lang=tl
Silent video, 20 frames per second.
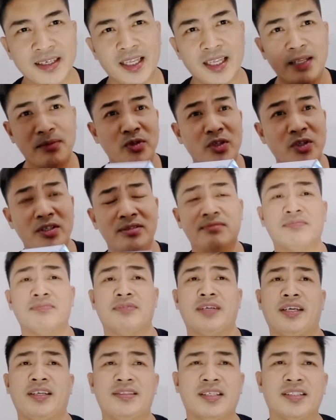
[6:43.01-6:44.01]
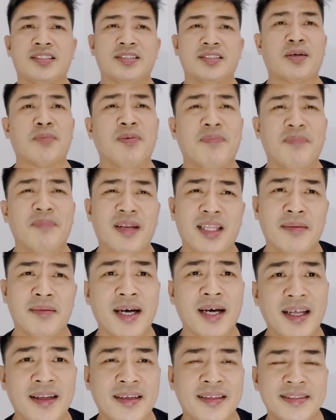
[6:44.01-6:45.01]
Ano yung Ajax na sabon
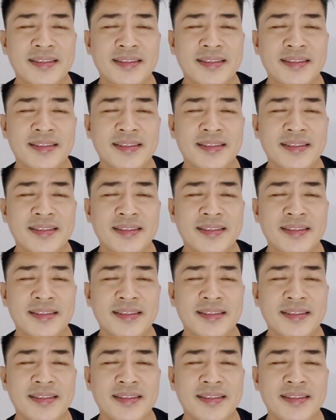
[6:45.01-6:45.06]
panlaba?